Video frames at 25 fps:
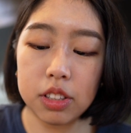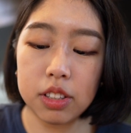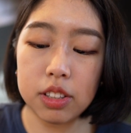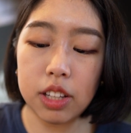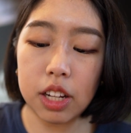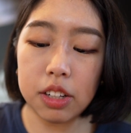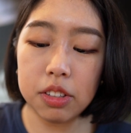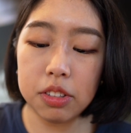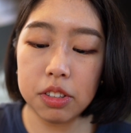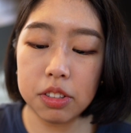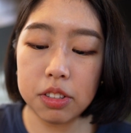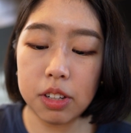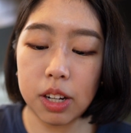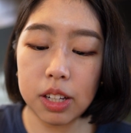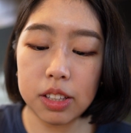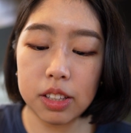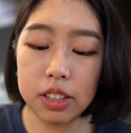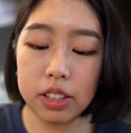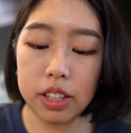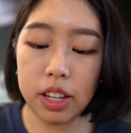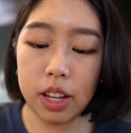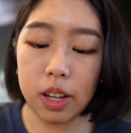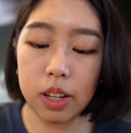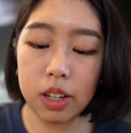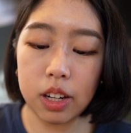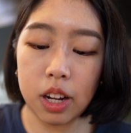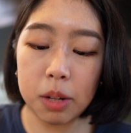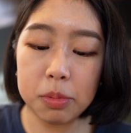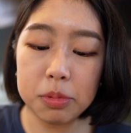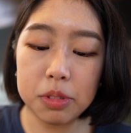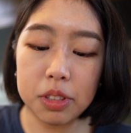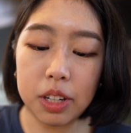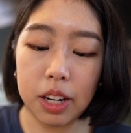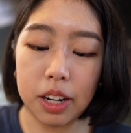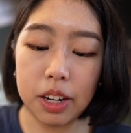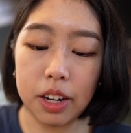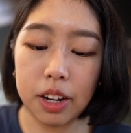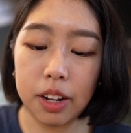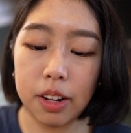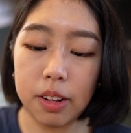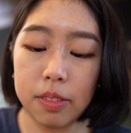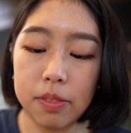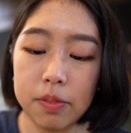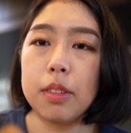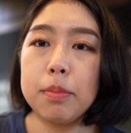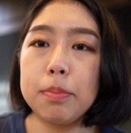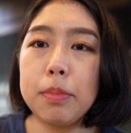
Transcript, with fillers: 弾力あって噛むから